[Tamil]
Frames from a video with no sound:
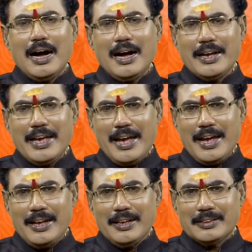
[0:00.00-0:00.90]
அங்கே
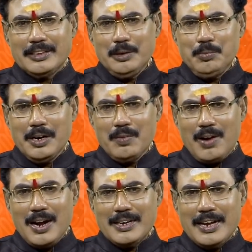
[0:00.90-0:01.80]
திருமண
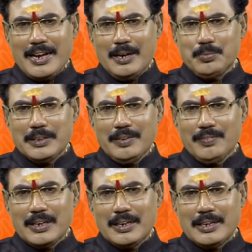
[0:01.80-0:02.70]
வாழ்க்கை என்பது
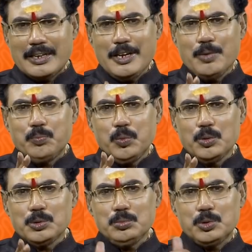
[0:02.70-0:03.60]
இவர்களுக்கு
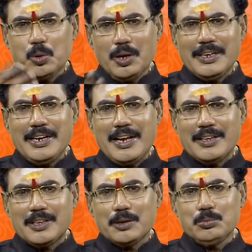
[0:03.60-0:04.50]
எப்போதும் சோதனையை
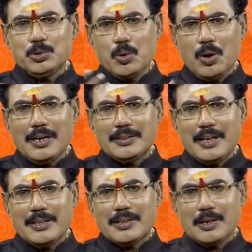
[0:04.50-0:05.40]
தரும்
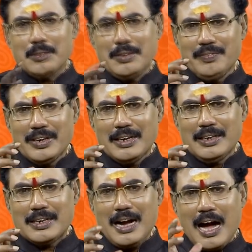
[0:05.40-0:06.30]
சோகத்தை தரும்
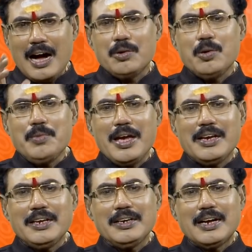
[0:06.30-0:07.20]
இவர்களுக்கு ஆர்வமே
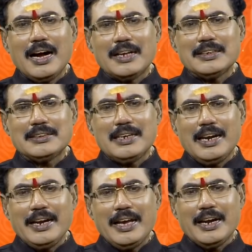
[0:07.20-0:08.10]
இருக்காது
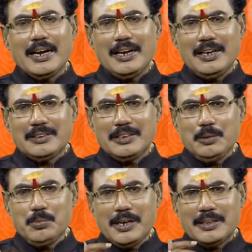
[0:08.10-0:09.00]
சில நேரங்களில்
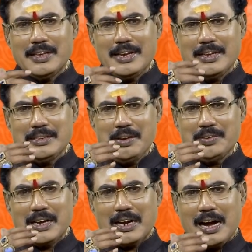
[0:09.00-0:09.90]
திருமணத்தை
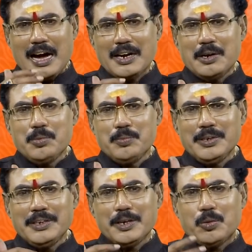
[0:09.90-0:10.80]
எந்தவித காரணமும்
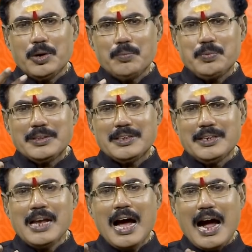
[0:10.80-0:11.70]
இன்றி
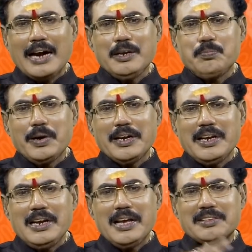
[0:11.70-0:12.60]
குழப்பத்தின்
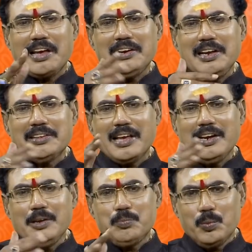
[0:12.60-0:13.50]
அடிப்படையிலே தள்ளி
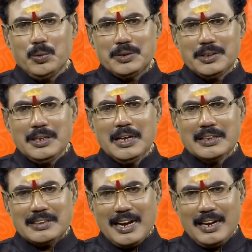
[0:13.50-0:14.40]
தள்ளி போட்டு
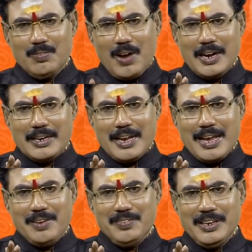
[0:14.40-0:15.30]
தங்கள்
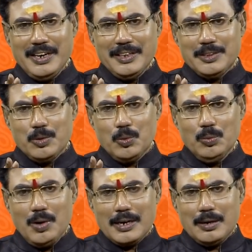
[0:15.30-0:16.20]
வாழ்க்கையை வீணடித்துக்
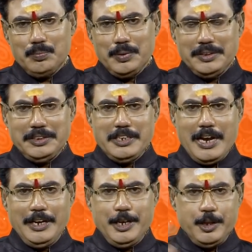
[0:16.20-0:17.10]
கொள்வார்கள் பெரிய
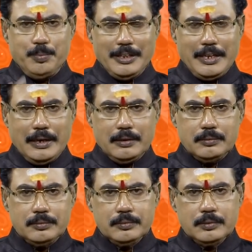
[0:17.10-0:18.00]
நீதிபதிகள்
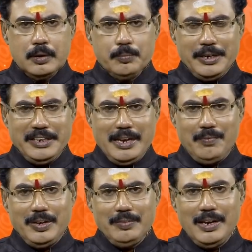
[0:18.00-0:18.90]
பெரிய
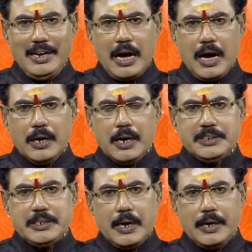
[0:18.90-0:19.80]
விண்வெளி
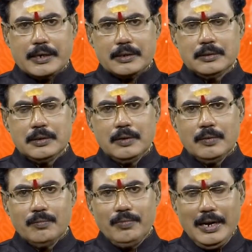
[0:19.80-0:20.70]
ஆராய்ச்சியாளர்
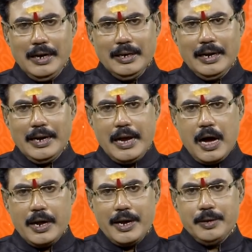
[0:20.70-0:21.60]
விலங்குகளை
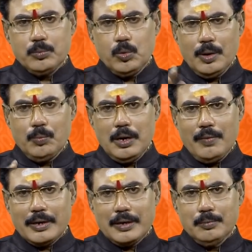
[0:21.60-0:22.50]
ஆராயும் குணம்
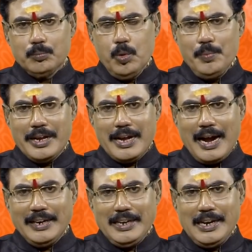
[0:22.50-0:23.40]
உள்ளவர்கள் பூமிக்கு
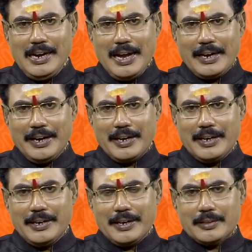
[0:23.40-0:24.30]
அடியிலே
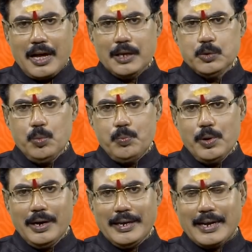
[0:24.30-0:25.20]
கிடைக்கின்ற தாது
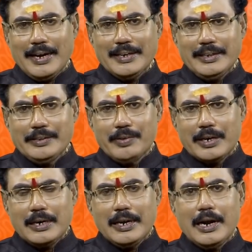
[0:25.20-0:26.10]
உப்புகளை
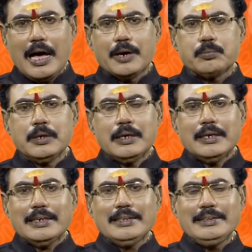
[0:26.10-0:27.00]
கணக்கிடுவர்கள் எல்லாரும்
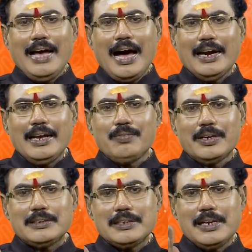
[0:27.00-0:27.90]
இந்த
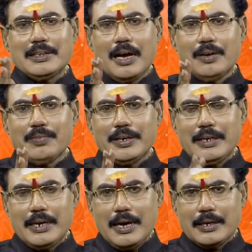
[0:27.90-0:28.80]
அலைவரிசையில் தான்
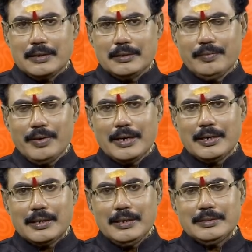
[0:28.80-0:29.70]
வருகிறார்கள்
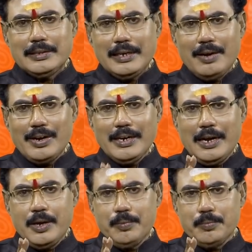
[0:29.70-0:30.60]
இவர்களுக்கு திரவ
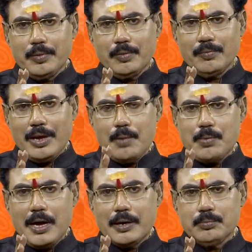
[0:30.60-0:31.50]
நிலை
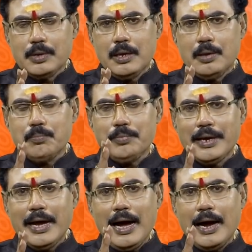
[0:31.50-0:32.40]
வியாபாரம்
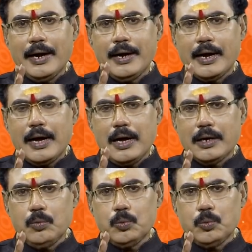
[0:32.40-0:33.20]
மிக அழகாக